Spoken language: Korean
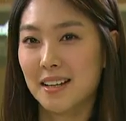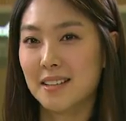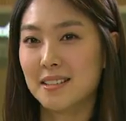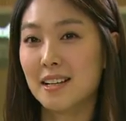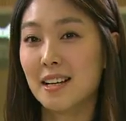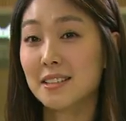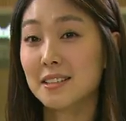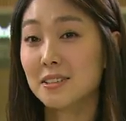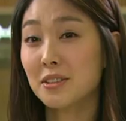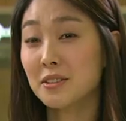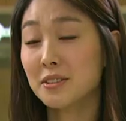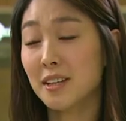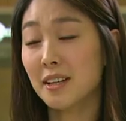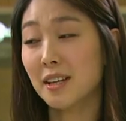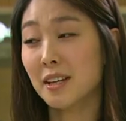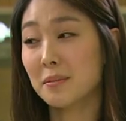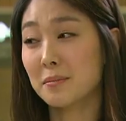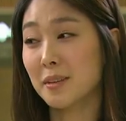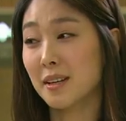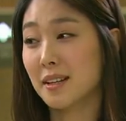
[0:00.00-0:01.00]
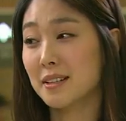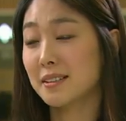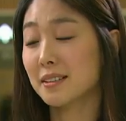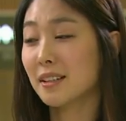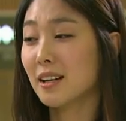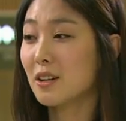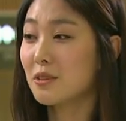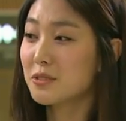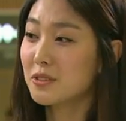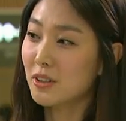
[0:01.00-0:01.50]
이상진 선생님이
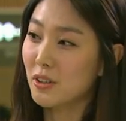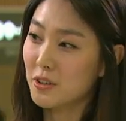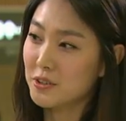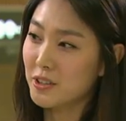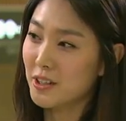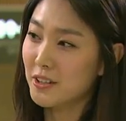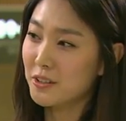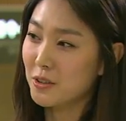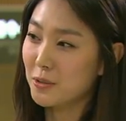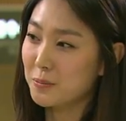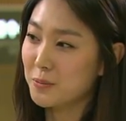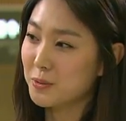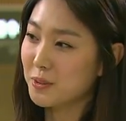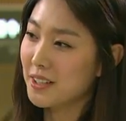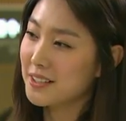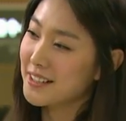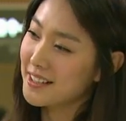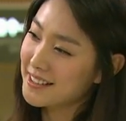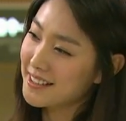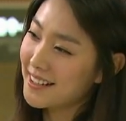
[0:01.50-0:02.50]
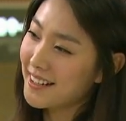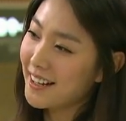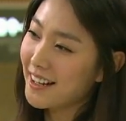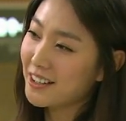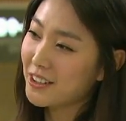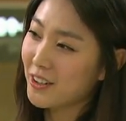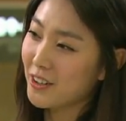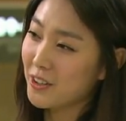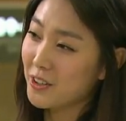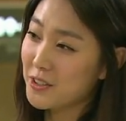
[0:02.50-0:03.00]
스카웃을 거절한 덕분에 제
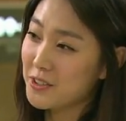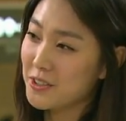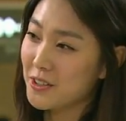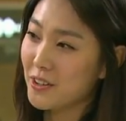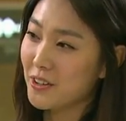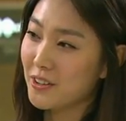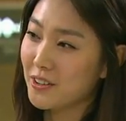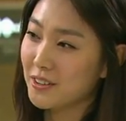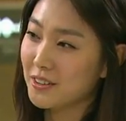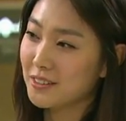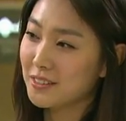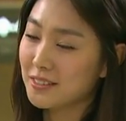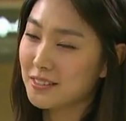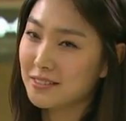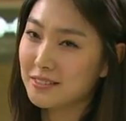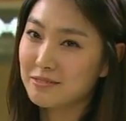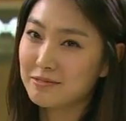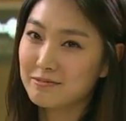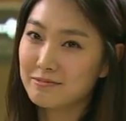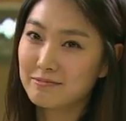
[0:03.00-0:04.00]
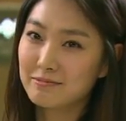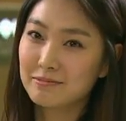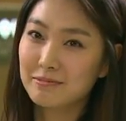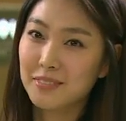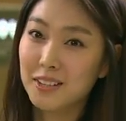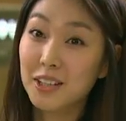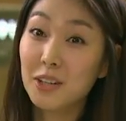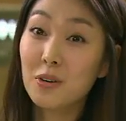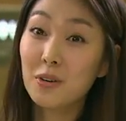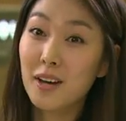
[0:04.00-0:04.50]
차례가 된 거죠.
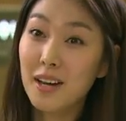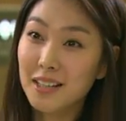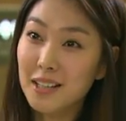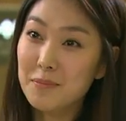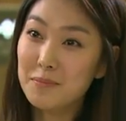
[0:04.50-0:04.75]
티어가